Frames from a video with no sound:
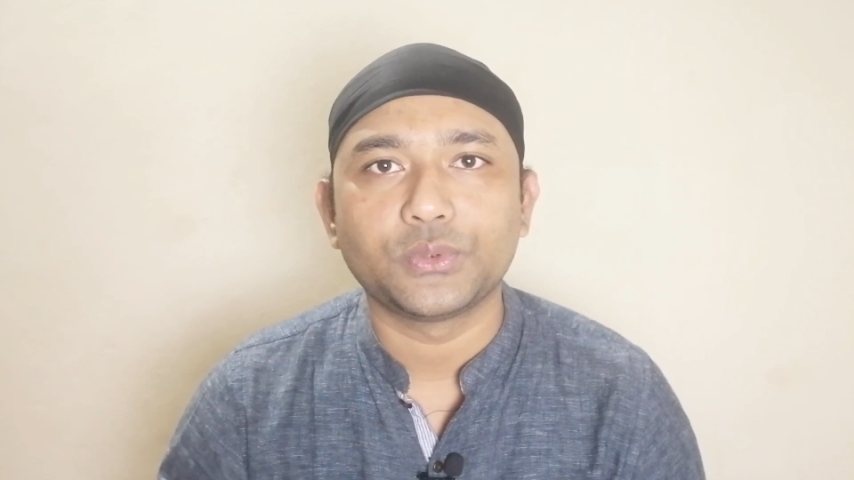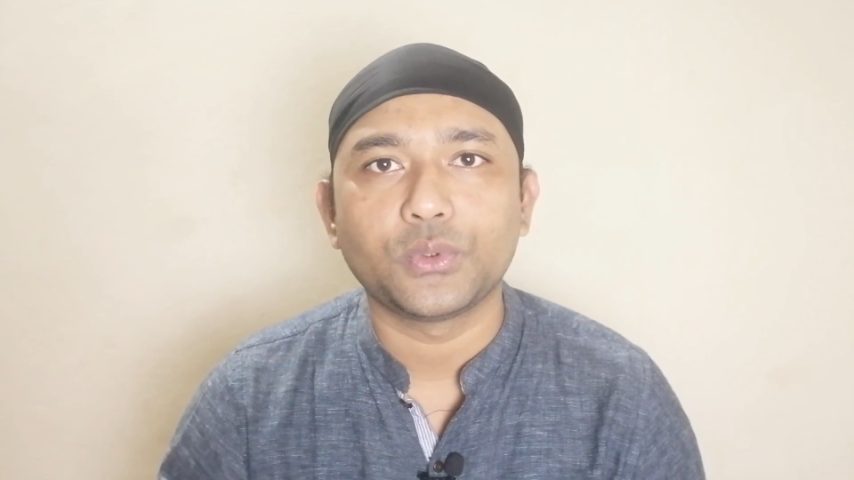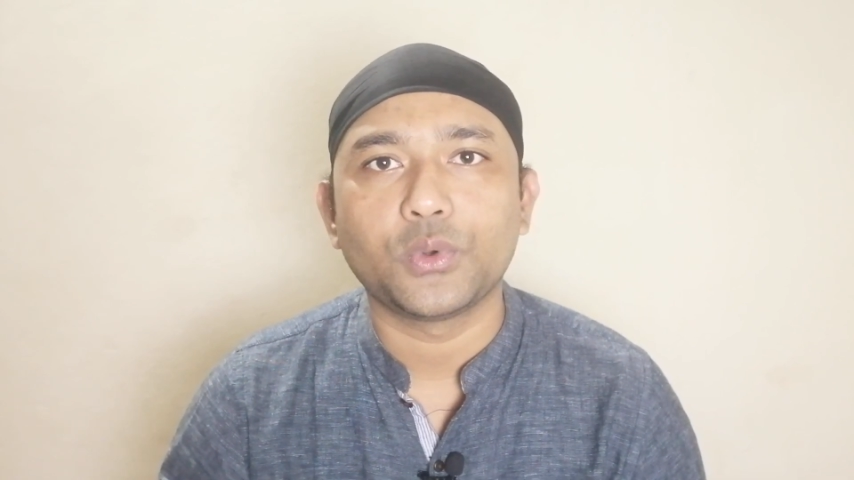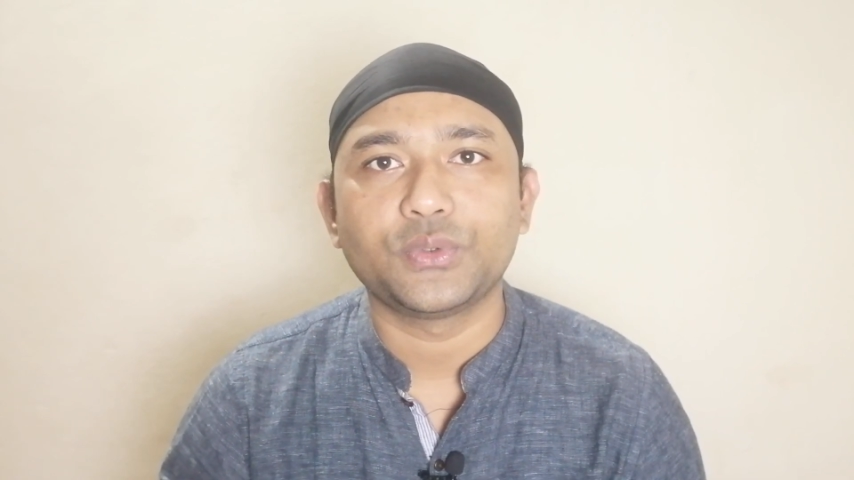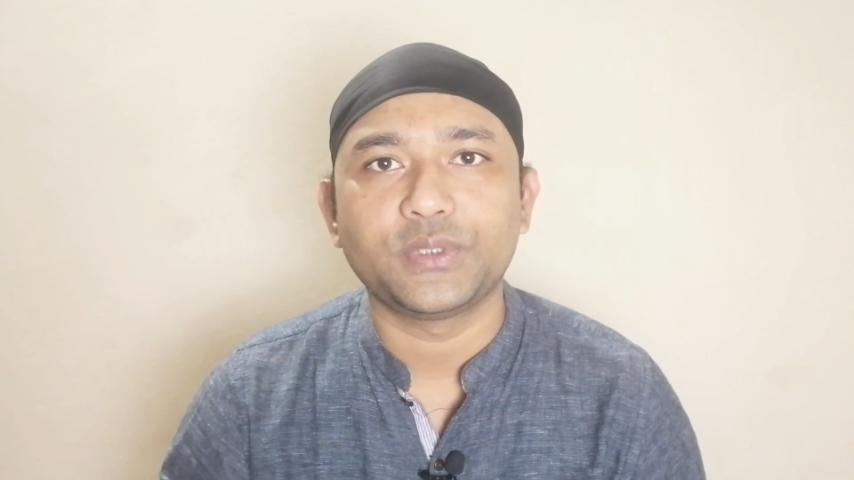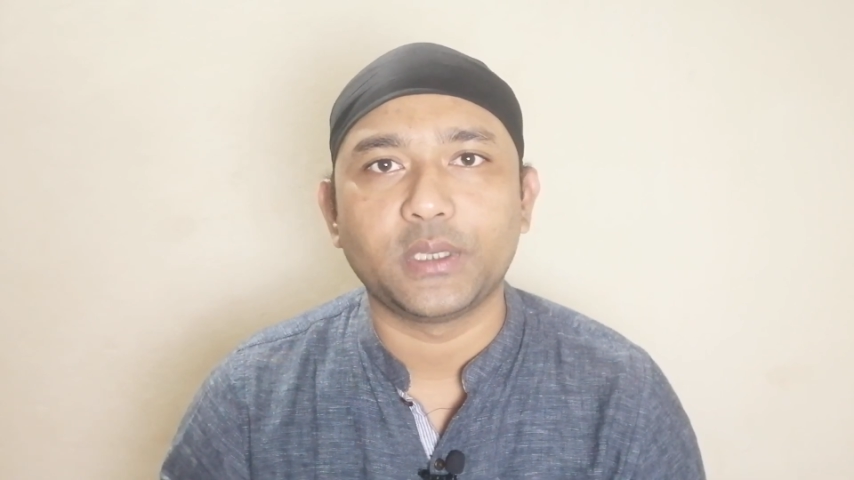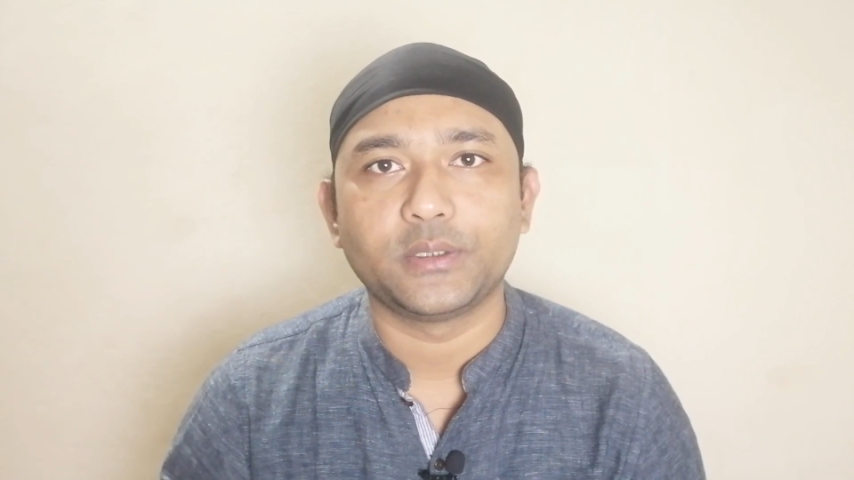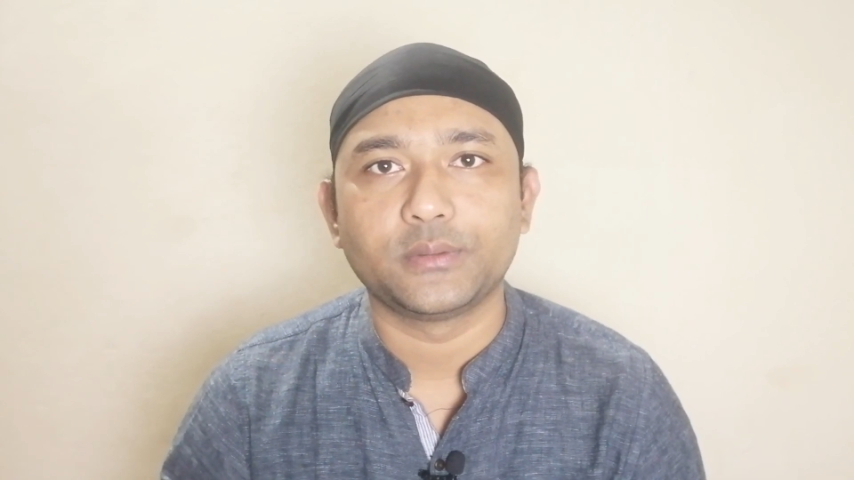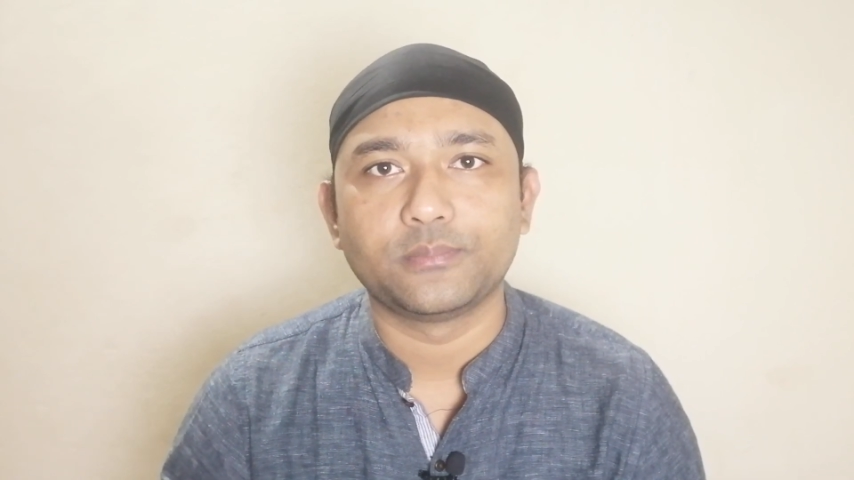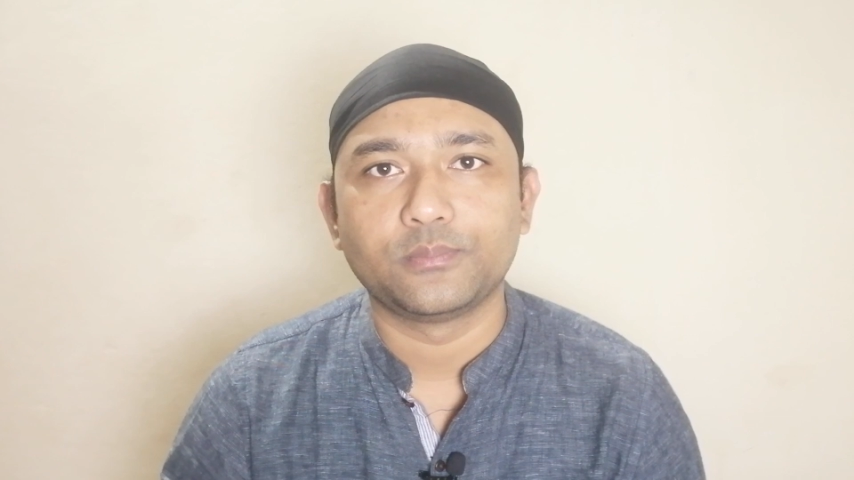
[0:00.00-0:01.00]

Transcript: সো স্যাড